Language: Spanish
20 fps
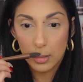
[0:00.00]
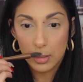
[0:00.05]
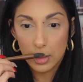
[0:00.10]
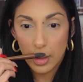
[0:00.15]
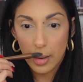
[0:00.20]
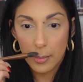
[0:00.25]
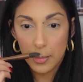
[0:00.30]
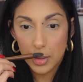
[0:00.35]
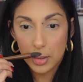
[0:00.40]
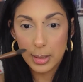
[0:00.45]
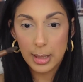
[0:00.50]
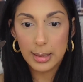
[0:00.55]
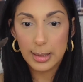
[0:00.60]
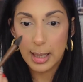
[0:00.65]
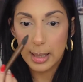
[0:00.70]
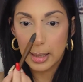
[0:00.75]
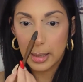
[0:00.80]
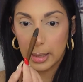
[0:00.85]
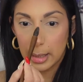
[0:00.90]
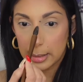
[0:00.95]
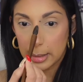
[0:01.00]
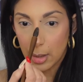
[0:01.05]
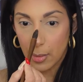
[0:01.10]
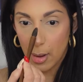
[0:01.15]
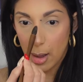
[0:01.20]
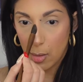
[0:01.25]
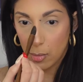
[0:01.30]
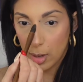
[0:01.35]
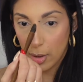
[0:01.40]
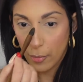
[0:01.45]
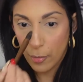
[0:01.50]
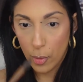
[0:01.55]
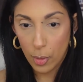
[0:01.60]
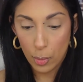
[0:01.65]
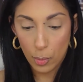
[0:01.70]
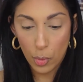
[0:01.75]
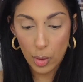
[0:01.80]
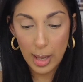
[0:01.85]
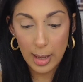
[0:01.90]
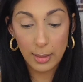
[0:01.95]
Sabemos que esta línea trabaja una
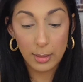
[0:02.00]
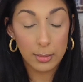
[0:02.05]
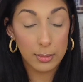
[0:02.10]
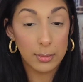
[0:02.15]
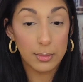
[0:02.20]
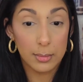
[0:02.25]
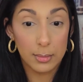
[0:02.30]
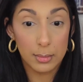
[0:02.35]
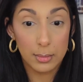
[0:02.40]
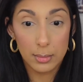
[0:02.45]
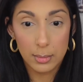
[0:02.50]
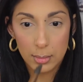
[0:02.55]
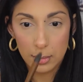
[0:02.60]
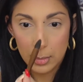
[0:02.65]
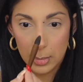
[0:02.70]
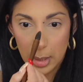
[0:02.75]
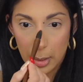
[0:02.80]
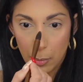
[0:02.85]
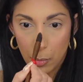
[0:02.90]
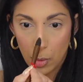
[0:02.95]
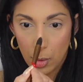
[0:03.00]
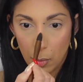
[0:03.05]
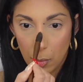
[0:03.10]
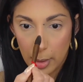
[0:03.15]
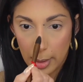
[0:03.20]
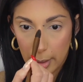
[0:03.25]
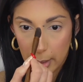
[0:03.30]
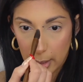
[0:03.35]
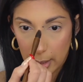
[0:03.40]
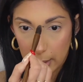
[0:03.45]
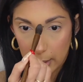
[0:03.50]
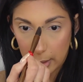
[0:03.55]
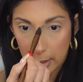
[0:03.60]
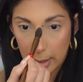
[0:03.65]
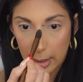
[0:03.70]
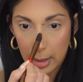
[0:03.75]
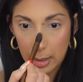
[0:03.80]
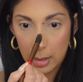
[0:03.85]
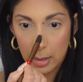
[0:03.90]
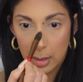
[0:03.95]
fórmula de muy buena
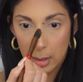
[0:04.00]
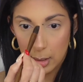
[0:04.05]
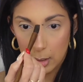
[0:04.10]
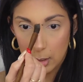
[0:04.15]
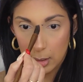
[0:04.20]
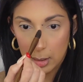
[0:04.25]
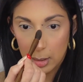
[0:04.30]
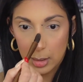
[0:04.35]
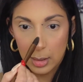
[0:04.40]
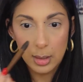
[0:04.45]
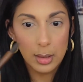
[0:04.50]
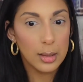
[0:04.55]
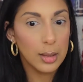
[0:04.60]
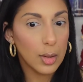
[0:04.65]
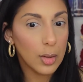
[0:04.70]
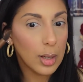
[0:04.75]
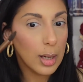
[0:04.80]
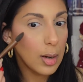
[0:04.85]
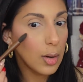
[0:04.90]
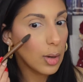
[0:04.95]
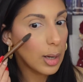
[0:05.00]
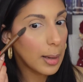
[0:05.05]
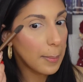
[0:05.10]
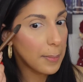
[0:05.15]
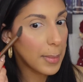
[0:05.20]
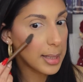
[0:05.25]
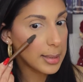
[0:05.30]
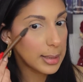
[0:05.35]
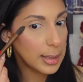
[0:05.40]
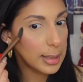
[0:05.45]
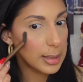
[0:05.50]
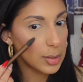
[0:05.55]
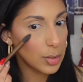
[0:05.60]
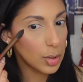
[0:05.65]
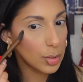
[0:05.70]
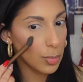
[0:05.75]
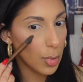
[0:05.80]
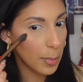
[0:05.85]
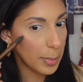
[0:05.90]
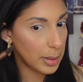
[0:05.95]
calidad. Creo que lo que más en
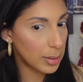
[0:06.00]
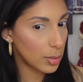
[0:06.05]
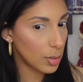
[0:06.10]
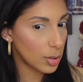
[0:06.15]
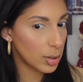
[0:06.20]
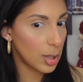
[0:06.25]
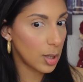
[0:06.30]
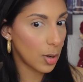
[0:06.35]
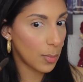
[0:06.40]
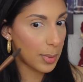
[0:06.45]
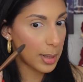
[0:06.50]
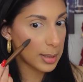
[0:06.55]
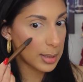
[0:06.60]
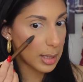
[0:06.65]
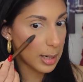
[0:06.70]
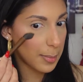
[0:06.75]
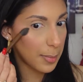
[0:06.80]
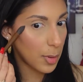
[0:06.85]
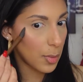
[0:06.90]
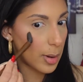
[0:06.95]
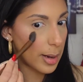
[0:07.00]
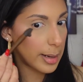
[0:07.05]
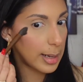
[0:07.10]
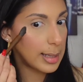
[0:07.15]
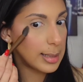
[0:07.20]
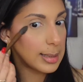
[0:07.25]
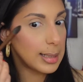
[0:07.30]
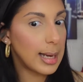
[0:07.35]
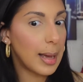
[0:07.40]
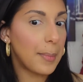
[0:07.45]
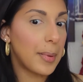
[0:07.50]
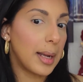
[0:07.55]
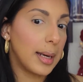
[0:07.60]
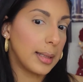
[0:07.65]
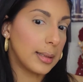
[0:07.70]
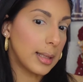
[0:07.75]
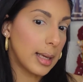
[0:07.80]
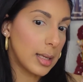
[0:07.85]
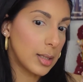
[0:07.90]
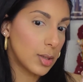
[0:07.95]
estos momentos quiero pasar a probar es la
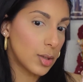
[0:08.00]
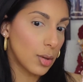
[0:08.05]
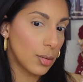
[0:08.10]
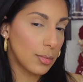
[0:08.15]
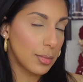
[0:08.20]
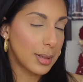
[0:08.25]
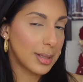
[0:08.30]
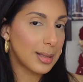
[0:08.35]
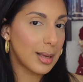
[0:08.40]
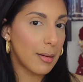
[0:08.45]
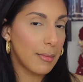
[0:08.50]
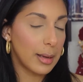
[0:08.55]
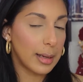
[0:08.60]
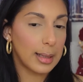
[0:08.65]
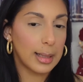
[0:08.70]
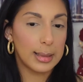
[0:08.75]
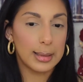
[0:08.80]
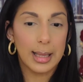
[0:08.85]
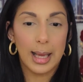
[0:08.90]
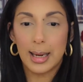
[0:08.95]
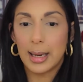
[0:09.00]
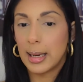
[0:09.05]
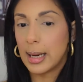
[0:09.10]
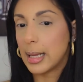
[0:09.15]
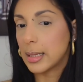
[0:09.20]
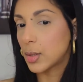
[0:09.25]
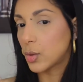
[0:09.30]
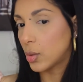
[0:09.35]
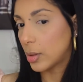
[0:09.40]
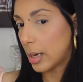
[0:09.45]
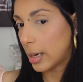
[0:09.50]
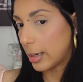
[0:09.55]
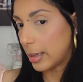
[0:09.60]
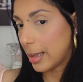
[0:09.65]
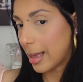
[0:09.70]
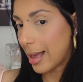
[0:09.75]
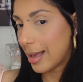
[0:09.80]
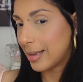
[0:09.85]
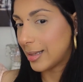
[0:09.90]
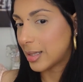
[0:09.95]
paleta de sombras, a ver qué tal las
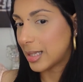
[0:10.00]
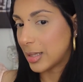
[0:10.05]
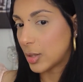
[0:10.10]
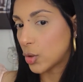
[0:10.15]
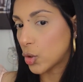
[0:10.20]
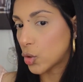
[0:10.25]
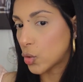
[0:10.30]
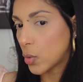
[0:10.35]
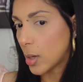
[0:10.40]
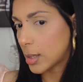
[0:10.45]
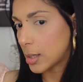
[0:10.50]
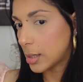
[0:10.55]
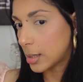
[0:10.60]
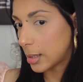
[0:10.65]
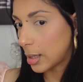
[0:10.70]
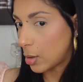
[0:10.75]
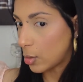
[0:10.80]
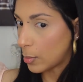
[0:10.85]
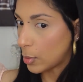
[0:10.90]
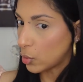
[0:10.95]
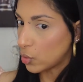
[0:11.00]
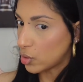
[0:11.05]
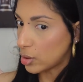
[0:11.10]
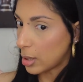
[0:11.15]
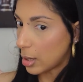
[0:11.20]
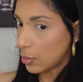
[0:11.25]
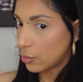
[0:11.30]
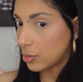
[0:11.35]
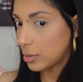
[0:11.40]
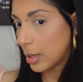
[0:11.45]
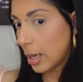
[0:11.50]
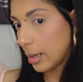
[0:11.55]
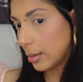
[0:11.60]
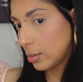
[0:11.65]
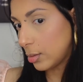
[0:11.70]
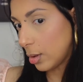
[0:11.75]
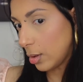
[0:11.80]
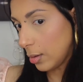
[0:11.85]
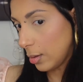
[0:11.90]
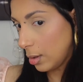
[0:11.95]
tonalidades, que estos swatches que no me gustaron
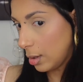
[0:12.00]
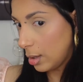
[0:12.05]
tanto.